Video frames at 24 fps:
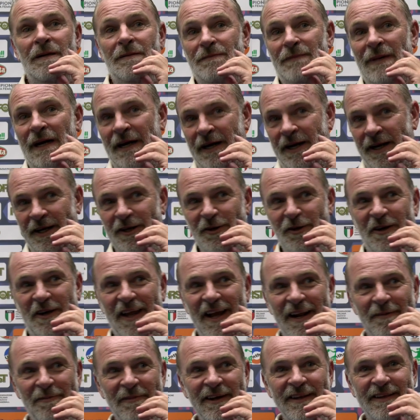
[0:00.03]
ma credo
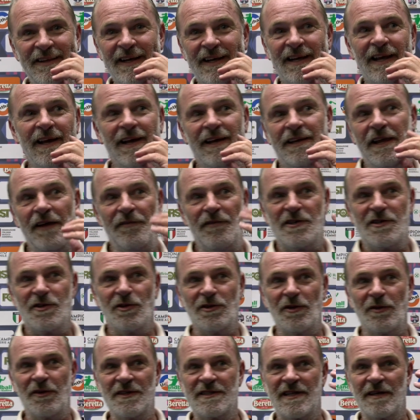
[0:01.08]
chiaramente che chi ha
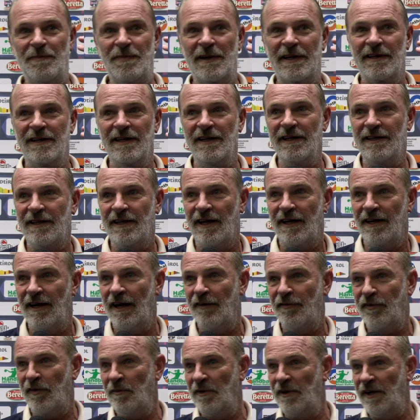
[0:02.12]
vissuto questa partita nella
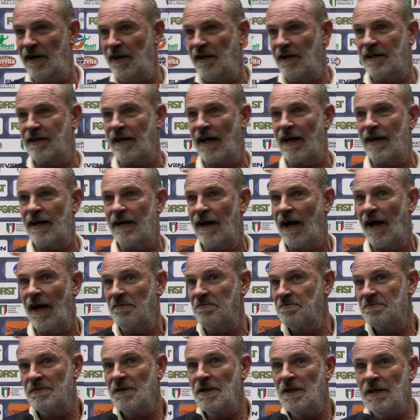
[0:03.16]
femminile in Italia
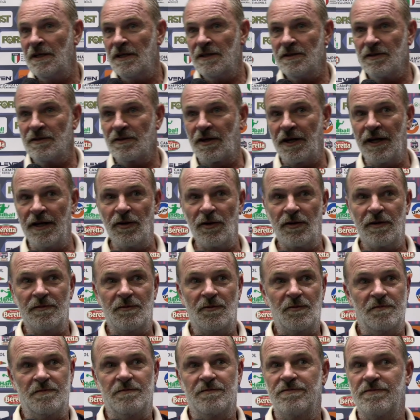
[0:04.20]
non credo
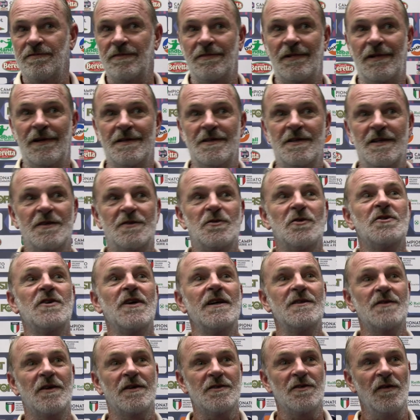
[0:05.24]
che sia
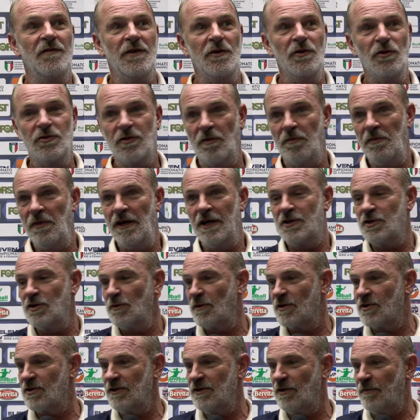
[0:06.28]
successo che sono venute
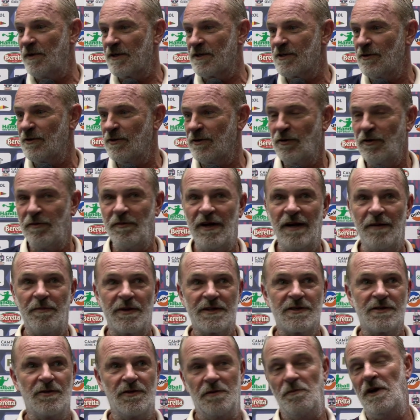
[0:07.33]
1500 persone, 2000
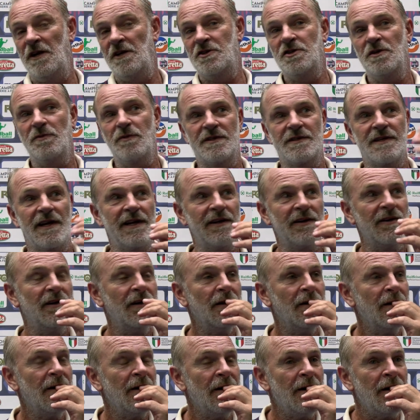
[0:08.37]
persone, 1500 saranno.
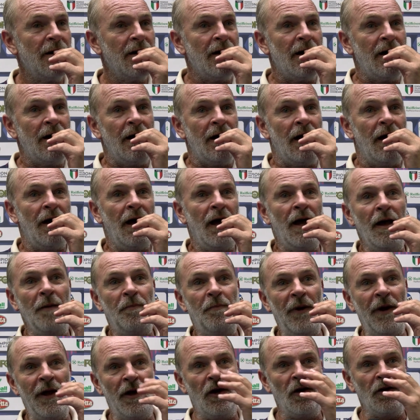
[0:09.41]
Eh,
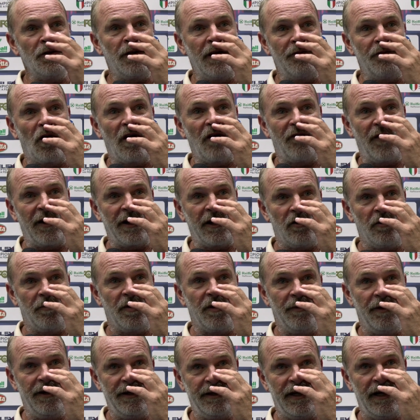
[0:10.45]
però devo fare i
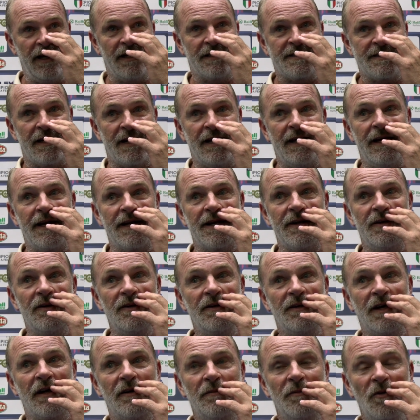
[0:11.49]
complimenti al Salerno
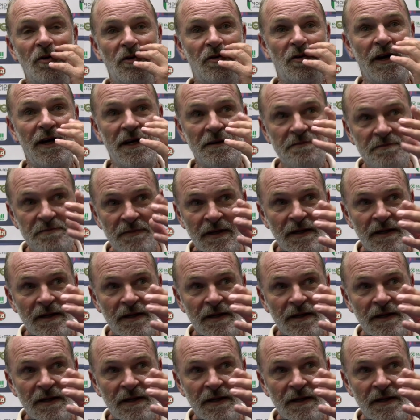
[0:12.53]
che comunque